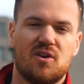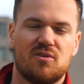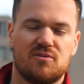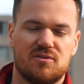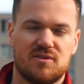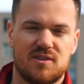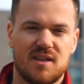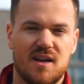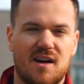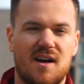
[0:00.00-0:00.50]

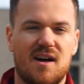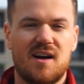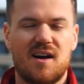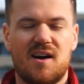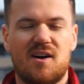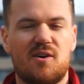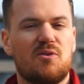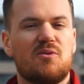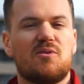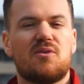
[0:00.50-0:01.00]
Und ja,
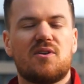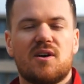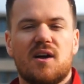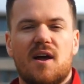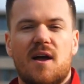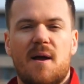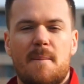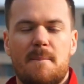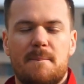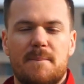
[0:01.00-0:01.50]
auch
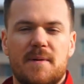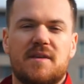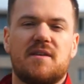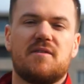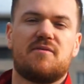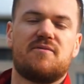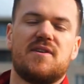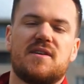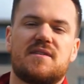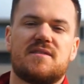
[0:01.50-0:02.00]

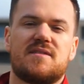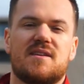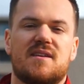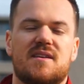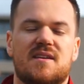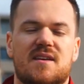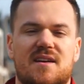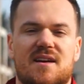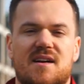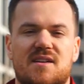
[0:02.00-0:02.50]
Mitte
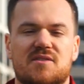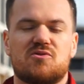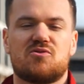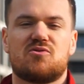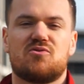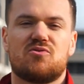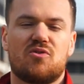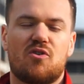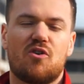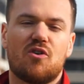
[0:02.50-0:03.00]
40
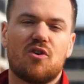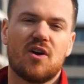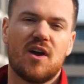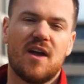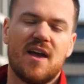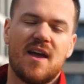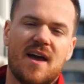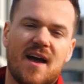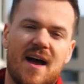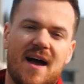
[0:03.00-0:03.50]
kannst du noch
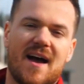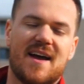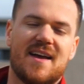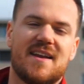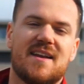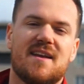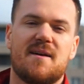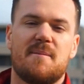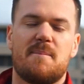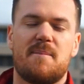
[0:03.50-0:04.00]

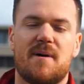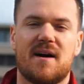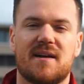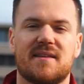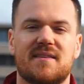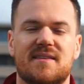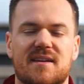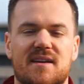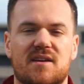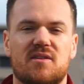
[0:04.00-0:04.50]
eine
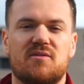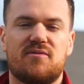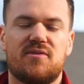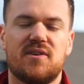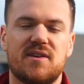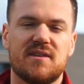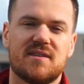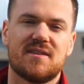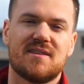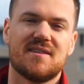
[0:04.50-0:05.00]
Partnerin
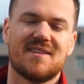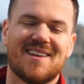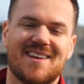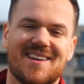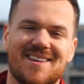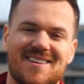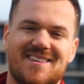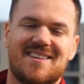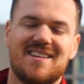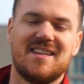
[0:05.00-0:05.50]

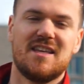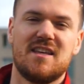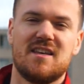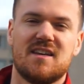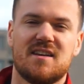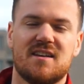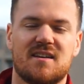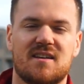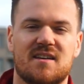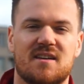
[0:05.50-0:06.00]
finden,
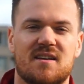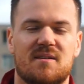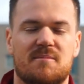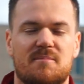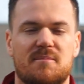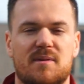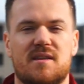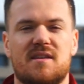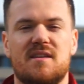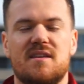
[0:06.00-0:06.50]
die
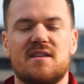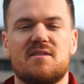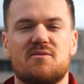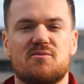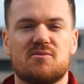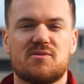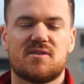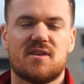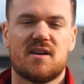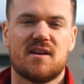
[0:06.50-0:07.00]
mit dir
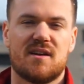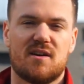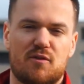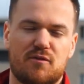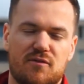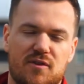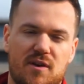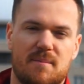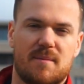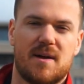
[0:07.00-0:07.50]
Lust hat
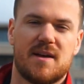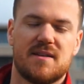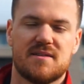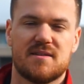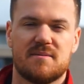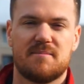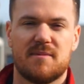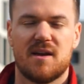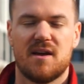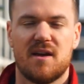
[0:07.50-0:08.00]
auf
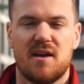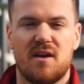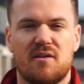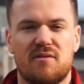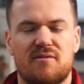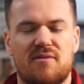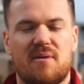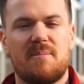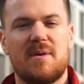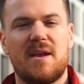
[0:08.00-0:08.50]
gemeinsame
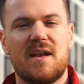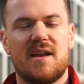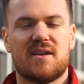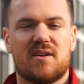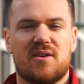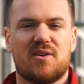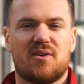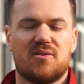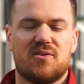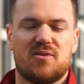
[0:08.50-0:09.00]

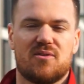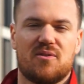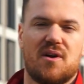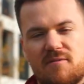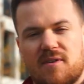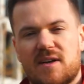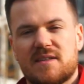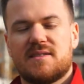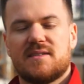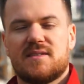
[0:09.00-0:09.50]
Familiengründung.
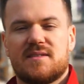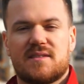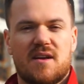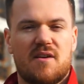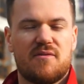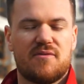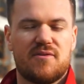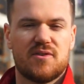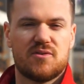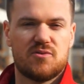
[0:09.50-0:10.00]
Was ist
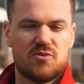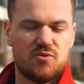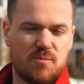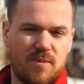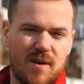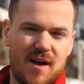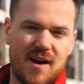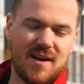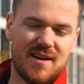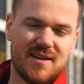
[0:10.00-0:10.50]
dafür zu
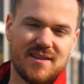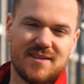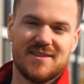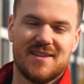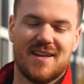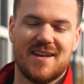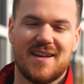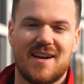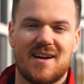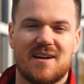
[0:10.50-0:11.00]

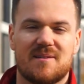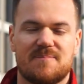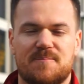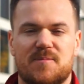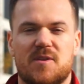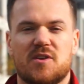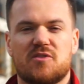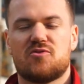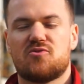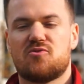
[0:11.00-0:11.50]
beachten? Naja,
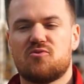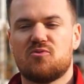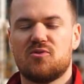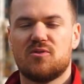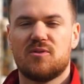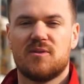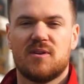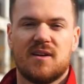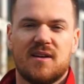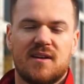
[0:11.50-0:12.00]
dass
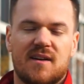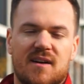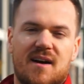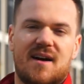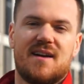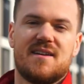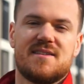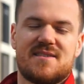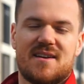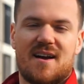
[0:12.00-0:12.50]
du
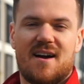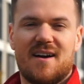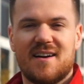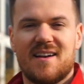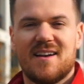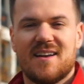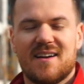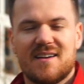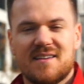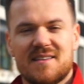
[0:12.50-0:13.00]
als
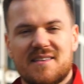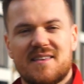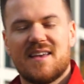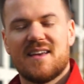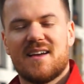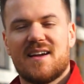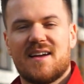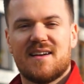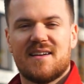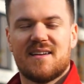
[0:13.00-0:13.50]
Angler,
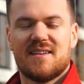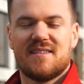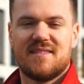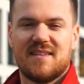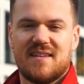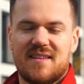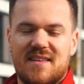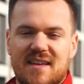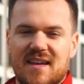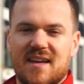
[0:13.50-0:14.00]
der
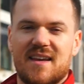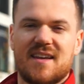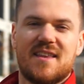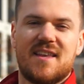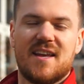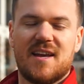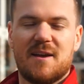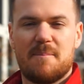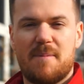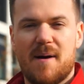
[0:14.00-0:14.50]
sich die
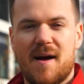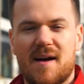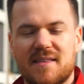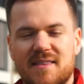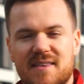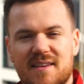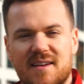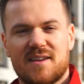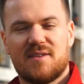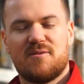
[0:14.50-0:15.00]
richtige
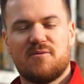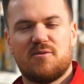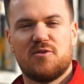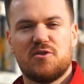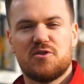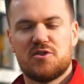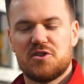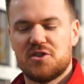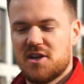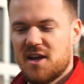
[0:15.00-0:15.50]
Partnerin
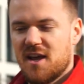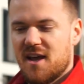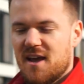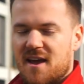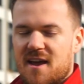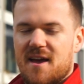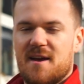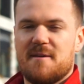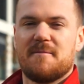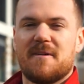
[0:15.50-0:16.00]
wünscht,
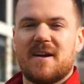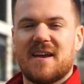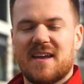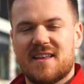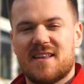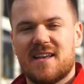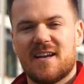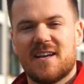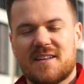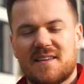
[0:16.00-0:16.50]
im
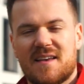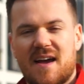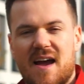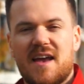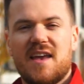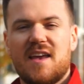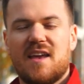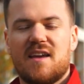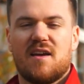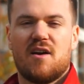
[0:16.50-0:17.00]
richtigen
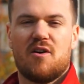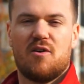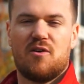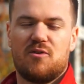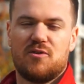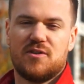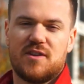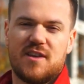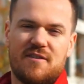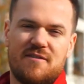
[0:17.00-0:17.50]
Teich
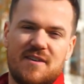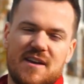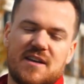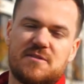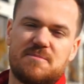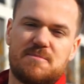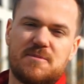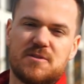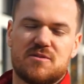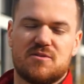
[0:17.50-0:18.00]

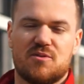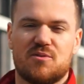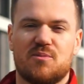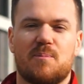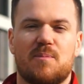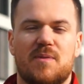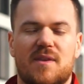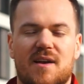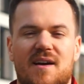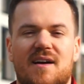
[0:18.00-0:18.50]
unterwegs bist,
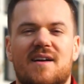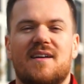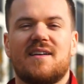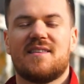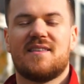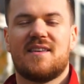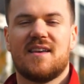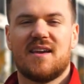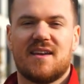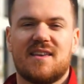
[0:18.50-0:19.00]
um
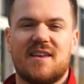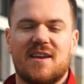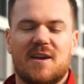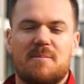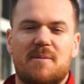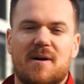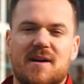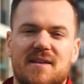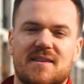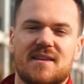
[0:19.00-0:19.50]
da die
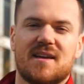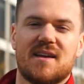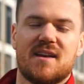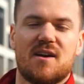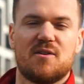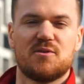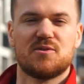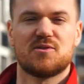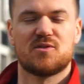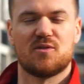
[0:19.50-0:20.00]
richtige Partnerin
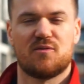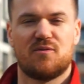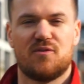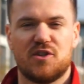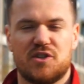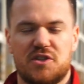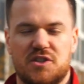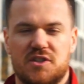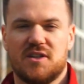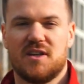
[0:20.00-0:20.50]

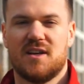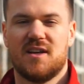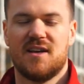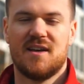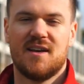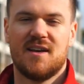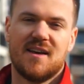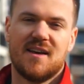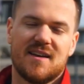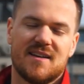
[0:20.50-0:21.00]
rauszufischen.
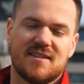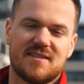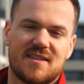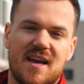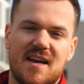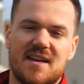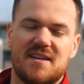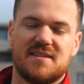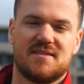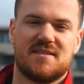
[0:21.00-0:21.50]
Das
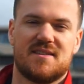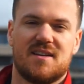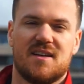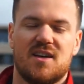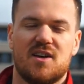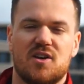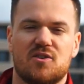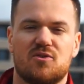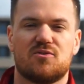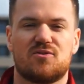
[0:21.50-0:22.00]
heißt,
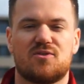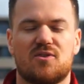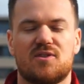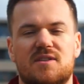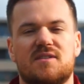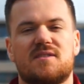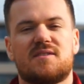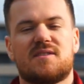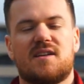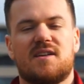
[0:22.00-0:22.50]
du
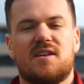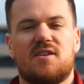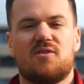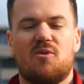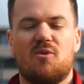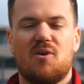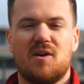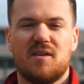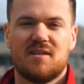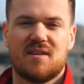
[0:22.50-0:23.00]
solltest an einen
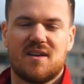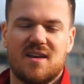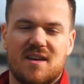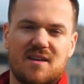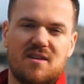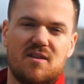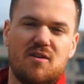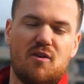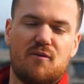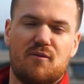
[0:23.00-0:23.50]
Ort
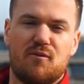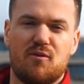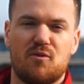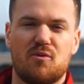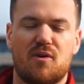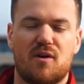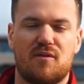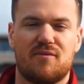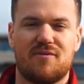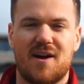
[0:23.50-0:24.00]
gehen, wo
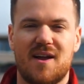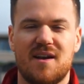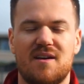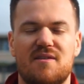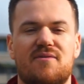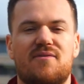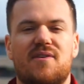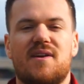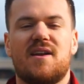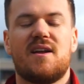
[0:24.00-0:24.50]
du auf
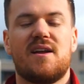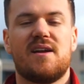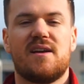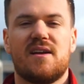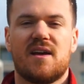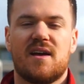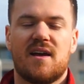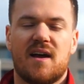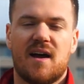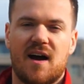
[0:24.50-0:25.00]
alle Fälle
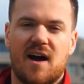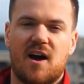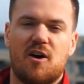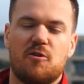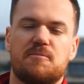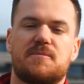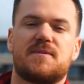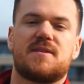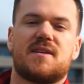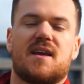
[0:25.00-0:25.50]

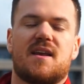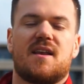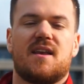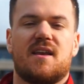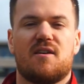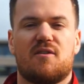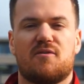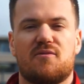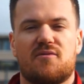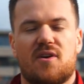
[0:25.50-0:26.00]

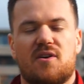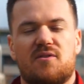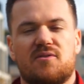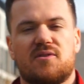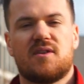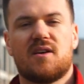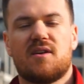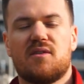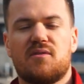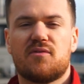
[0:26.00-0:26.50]
hauptsächlich auf
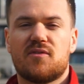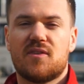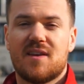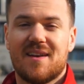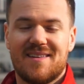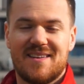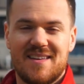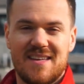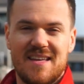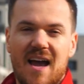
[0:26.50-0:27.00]
Frauen triffst,
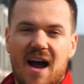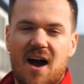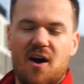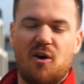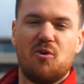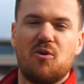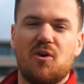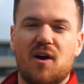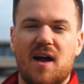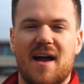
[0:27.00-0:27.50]
die
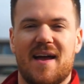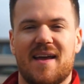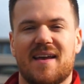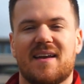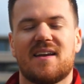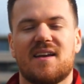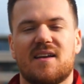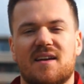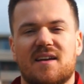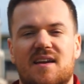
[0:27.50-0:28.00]
auch
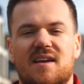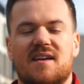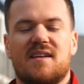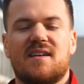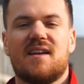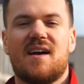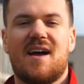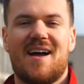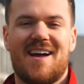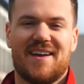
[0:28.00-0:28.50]
eigene
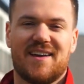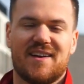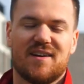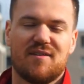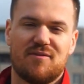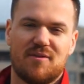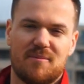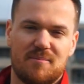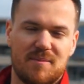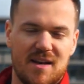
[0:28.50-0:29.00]
Kinder,
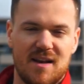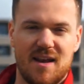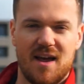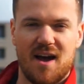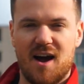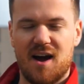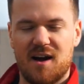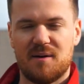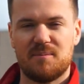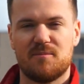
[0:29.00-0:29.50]
eigene
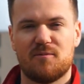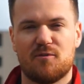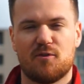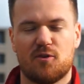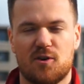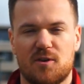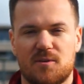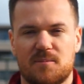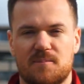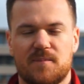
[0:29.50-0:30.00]
Familie haben
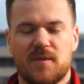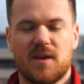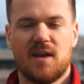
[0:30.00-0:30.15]
wollen.